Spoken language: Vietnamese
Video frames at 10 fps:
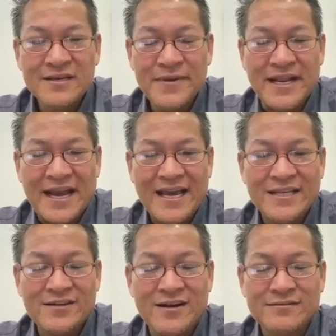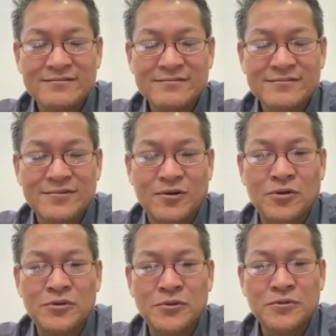miên này na trong từ
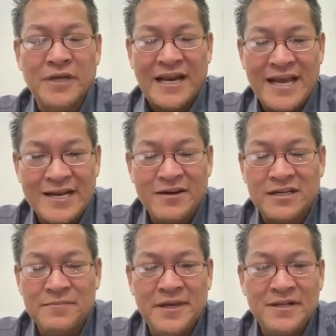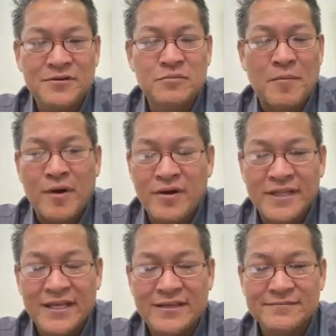luân tu này na đó miên cô bẩm non
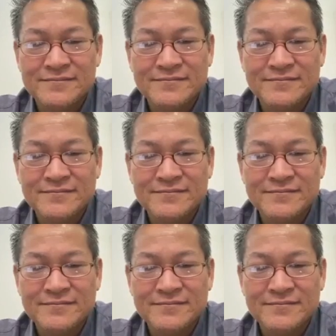ấy đi